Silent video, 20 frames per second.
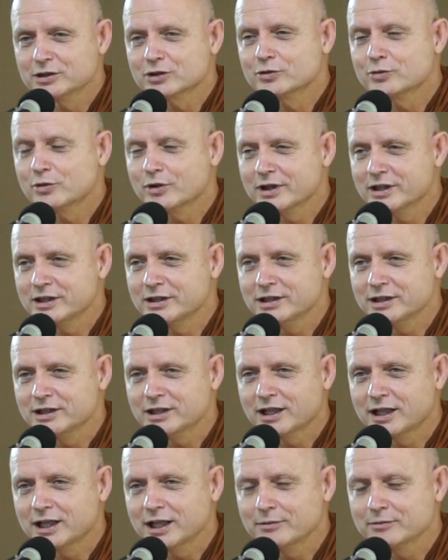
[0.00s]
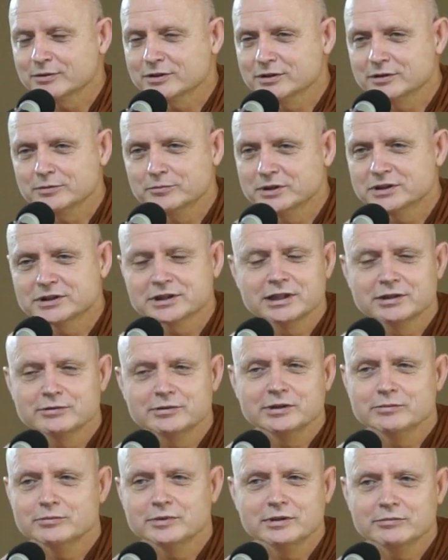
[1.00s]
quality time คือไม่ใช่
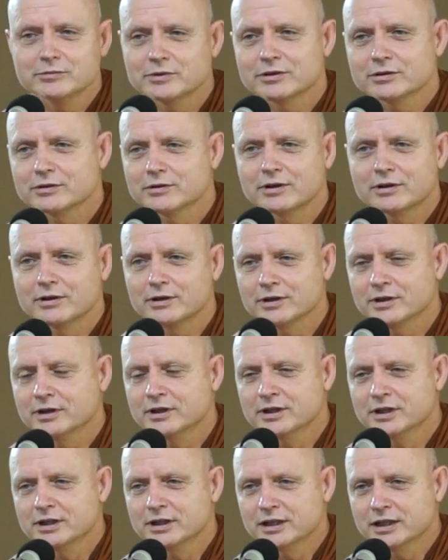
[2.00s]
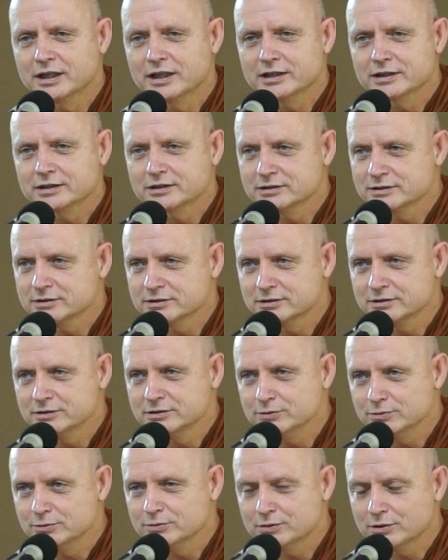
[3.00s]
รีบรีบร้อนร้อน คือ
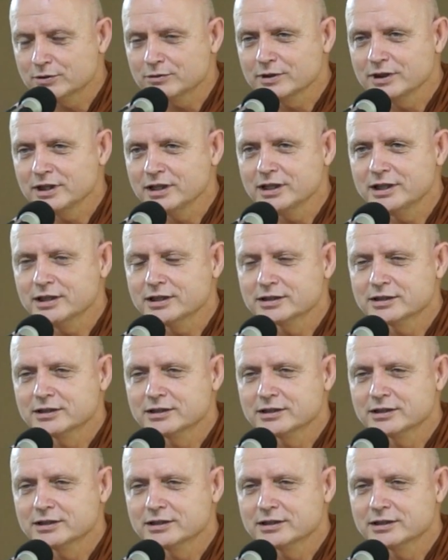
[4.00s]
อยู่ตรงนี้